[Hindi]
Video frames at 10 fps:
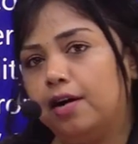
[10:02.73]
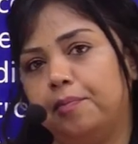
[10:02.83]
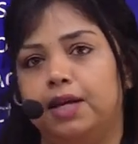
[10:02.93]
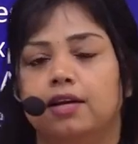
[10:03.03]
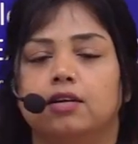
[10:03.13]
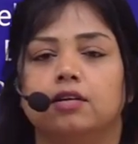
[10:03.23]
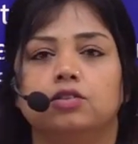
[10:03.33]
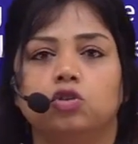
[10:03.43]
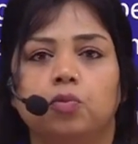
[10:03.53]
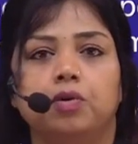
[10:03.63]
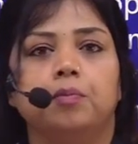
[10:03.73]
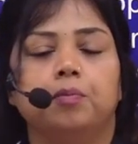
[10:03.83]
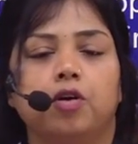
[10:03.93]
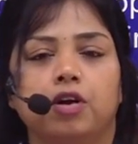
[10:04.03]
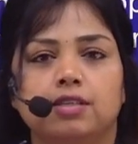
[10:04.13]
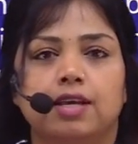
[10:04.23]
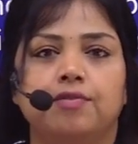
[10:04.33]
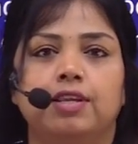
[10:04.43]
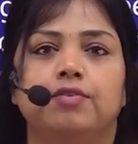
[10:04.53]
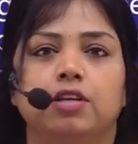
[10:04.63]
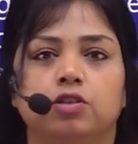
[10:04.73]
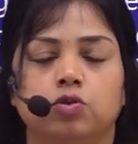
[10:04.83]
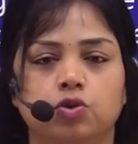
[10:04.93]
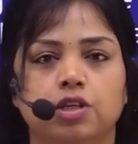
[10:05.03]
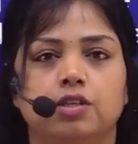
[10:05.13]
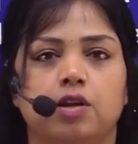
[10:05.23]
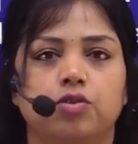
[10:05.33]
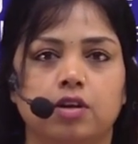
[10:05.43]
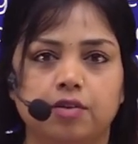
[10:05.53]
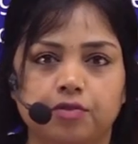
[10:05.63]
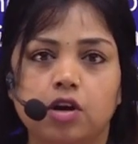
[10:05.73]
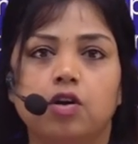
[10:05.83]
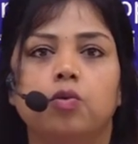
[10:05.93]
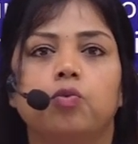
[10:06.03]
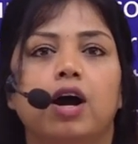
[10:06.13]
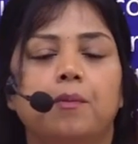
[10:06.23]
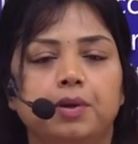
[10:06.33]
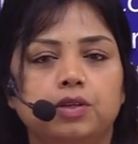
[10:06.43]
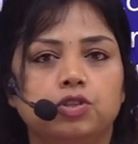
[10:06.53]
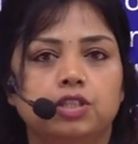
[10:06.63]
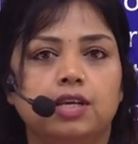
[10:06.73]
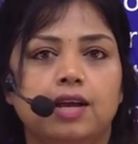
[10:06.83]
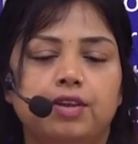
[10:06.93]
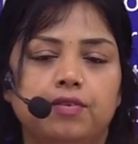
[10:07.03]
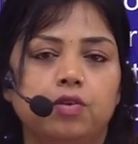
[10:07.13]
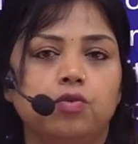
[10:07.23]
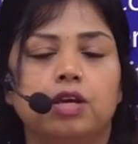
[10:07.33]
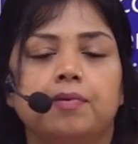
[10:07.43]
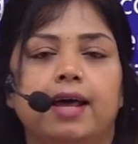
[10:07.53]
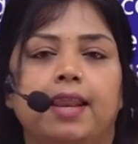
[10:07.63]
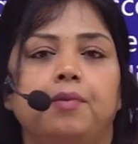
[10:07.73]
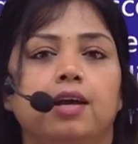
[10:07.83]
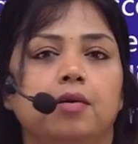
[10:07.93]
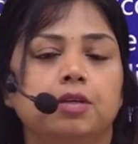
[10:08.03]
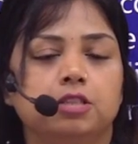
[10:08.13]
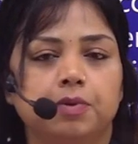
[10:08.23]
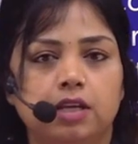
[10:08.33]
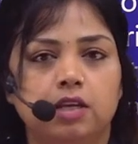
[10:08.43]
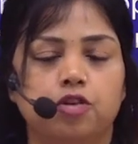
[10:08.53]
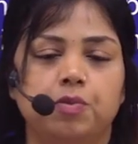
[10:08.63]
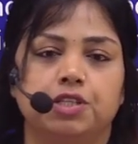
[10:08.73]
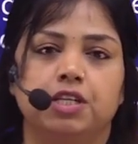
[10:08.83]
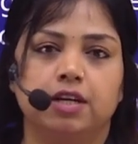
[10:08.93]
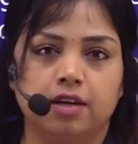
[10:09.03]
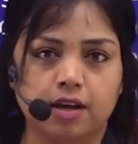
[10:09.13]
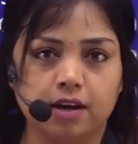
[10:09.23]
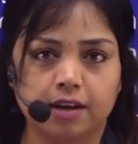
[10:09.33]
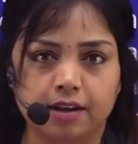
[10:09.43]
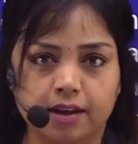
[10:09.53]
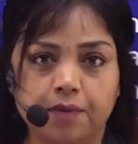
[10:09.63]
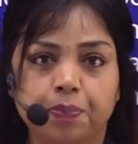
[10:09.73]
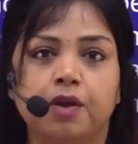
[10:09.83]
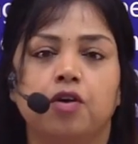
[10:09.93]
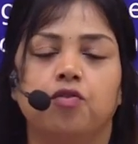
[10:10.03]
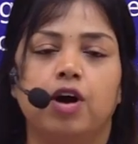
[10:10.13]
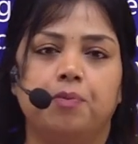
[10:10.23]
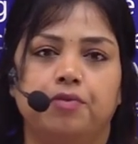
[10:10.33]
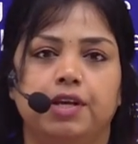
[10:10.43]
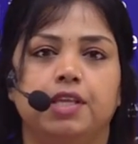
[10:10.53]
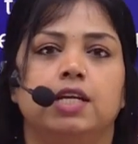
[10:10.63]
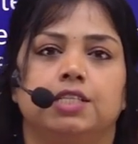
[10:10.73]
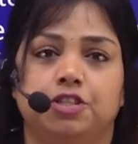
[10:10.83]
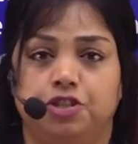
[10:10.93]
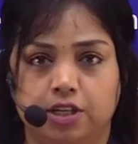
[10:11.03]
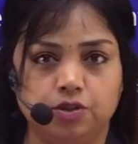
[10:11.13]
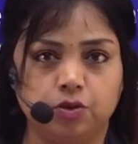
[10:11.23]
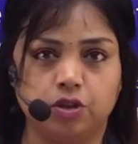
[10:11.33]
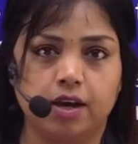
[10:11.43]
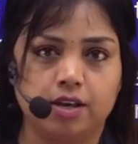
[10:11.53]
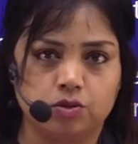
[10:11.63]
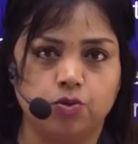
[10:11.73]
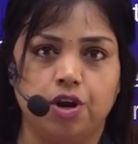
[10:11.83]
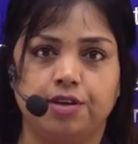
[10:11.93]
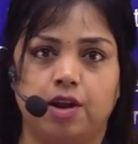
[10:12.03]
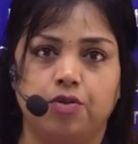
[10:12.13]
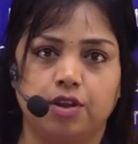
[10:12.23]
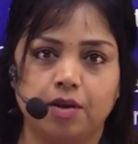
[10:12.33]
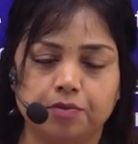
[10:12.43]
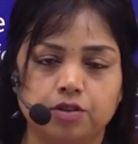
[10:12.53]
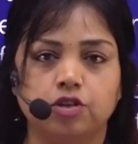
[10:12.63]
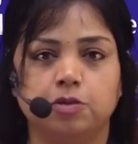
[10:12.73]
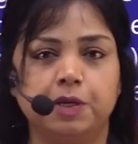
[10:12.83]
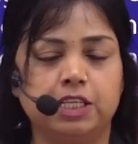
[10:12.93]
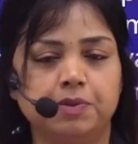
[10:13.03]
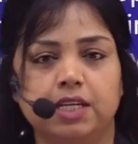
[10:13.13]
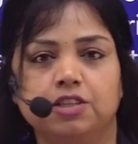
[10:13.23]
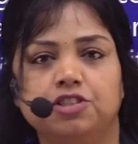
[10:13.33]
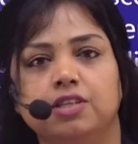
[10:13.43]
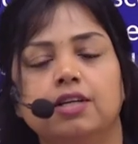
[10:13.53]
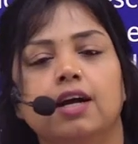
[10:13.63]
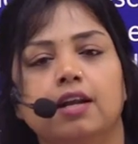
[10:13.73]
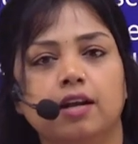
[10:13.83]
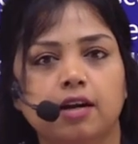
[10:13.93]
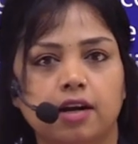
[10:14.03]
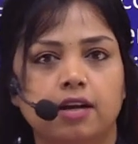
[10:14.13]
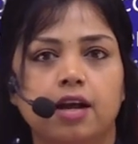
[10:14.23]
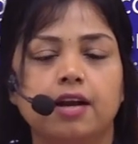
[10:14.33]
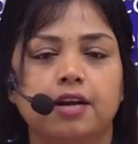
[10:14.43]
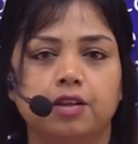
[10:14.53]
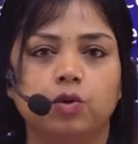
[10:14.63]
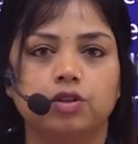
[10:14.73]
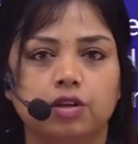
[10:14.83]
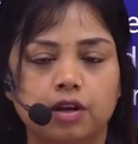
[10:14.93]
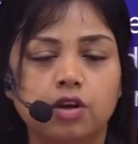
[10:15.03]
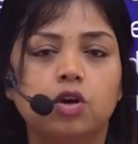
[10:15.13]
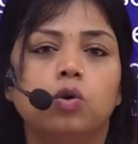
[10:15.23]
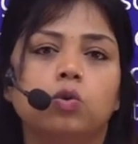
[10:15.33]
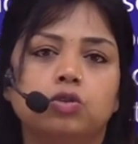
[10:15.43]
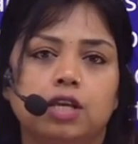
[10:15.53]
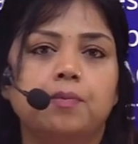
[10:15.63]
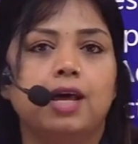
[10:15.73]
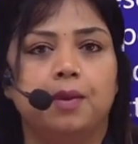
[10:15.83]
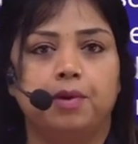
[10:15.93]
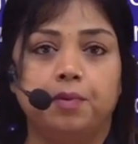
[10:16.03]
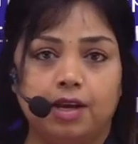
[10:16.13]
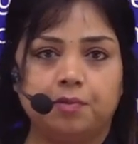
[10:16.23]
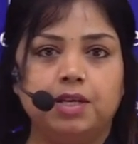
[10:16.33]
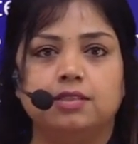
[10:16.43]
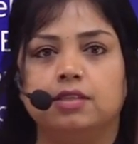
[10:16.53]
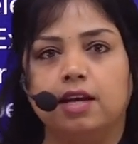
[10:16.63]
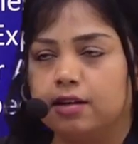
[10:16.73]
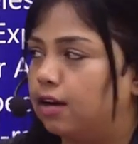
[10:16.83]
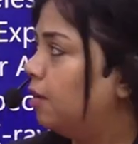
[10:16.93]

पे जो भी बॉडीज़ अवेलेबल हैं सूर्य के चारों तरफ वहाँ पे जो चीज़ें अवेलेबल हैं उनके बारे में हम इसमें इन्फॉर्मेशन इकट्ठा करेंगे वहाँ पे वेदर कैसे चेंज होता है सूर्य के चारों तरफ जो स्पेस में कैसे चीज़ें घट घटनाएँ घटित होती हैं उनके बारे में भी हमें इससे जानकारी